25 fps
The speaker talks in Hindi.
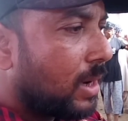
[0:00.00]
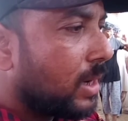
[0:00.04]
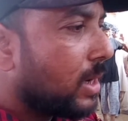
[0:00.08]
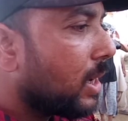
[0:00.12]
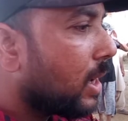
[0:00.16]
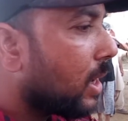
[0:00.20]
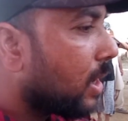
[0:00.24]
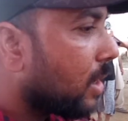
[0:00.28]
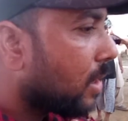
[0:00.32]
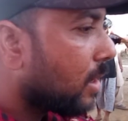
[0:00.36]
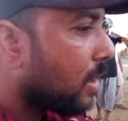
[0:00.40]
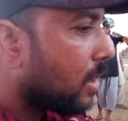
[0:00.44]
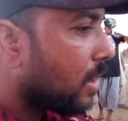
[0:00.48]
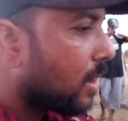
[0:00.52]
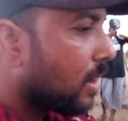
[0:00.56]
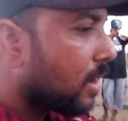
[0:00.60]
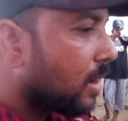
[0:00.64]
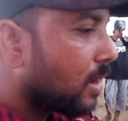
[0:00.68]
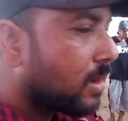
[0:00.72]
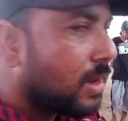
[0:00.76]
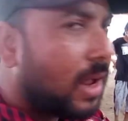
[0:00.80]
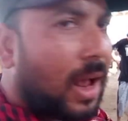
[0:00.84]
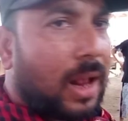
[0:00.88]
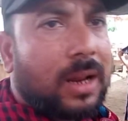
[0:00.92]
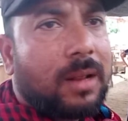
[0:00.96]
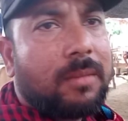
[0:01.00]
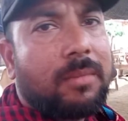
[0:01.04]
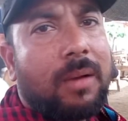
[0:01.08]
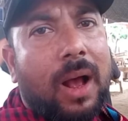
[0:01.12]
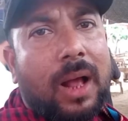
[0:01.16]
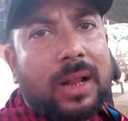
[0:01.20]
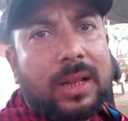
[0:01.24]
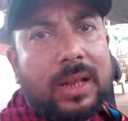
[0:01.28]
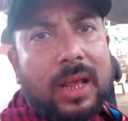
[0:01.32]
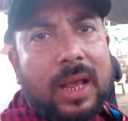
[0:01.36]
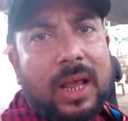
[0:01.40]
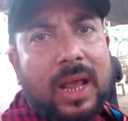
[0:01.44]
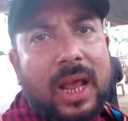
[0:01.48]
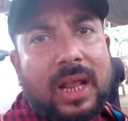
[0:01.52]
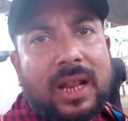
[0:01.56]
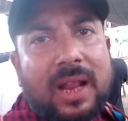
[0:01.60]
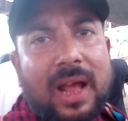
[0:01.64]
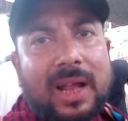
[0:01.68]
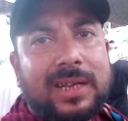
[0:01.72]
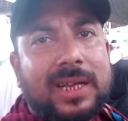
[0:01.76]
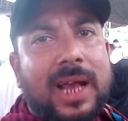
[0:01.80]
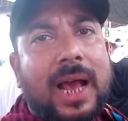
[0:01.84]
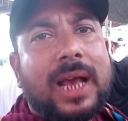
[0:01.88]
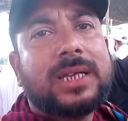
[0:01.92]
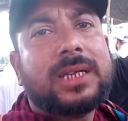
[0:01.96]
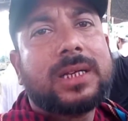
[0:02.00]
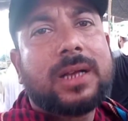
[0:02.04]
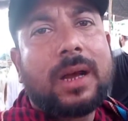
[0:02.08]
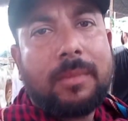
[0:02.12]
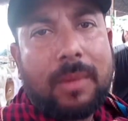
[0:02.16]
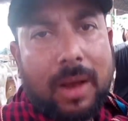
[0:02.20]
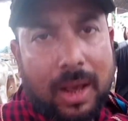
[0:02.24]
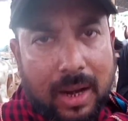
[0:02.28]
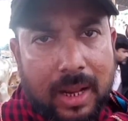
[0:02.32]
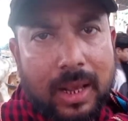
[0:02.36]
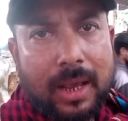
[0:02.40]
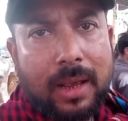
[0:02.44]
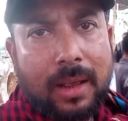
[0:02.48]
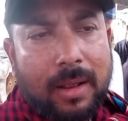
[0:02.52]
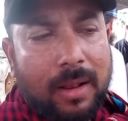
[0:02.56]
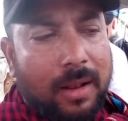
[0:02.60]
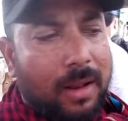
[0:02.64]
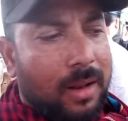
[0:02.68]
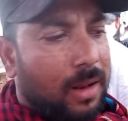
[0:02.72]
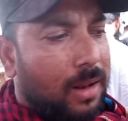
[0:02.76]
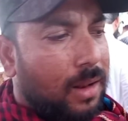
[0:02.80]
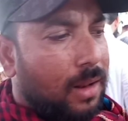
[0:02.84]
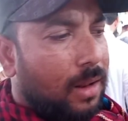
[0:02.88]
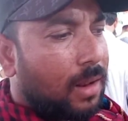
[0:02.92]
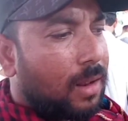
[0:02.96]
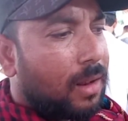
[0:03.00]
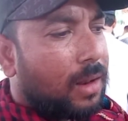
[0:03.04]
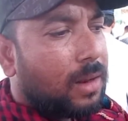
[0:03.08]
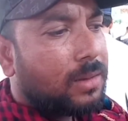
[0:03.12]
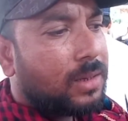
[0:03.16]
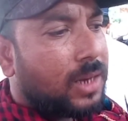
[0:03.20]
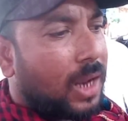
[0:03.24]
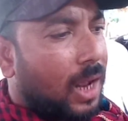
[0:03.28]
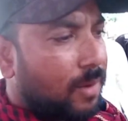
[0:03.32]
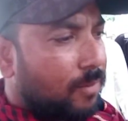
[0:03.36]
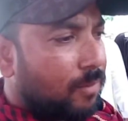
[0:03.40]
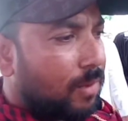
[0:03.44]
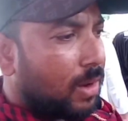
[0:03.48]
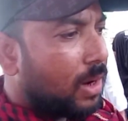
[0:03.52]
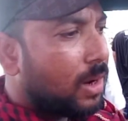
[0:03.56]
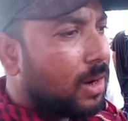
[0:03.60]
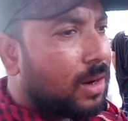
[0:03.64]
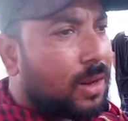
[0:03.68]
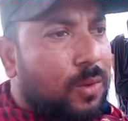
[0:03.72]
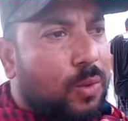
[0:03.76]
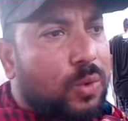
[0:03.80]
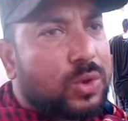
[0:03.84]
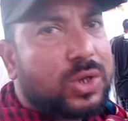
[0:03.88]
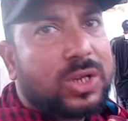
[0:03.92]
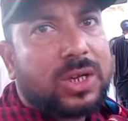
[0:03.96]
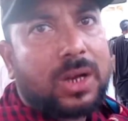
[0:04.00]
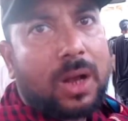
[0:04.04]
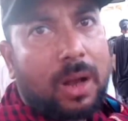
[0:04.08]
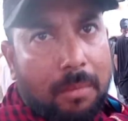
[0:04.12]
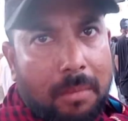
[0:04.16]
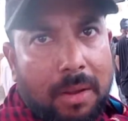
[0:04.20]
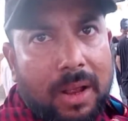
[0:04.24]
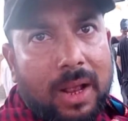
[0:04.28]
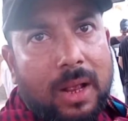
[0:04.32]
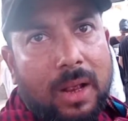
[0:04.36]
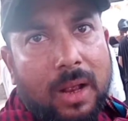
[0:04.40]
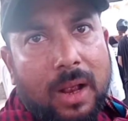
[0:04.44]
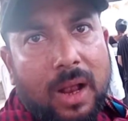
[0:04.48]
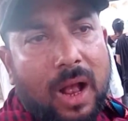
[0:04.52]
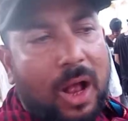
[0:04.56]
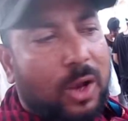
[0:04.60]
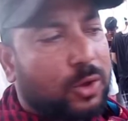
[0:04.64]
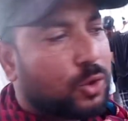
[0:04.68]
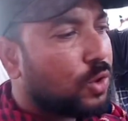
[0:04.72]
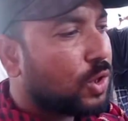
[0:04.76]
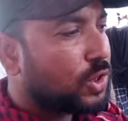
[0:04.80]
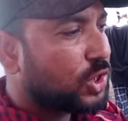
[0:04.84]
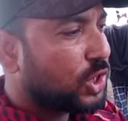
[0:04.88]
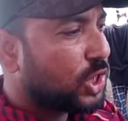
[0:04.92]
भारी है सारी बात ये कि नाजायज़ कमा रहे जानवर कुछ कम है जो